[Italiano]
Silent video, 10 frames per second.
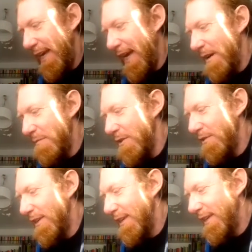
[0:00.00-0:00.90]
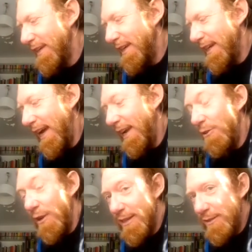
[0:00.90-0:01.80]
ai camion
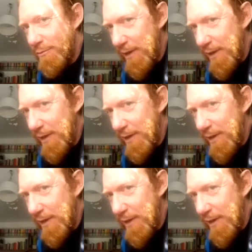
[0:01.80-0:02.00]
allora si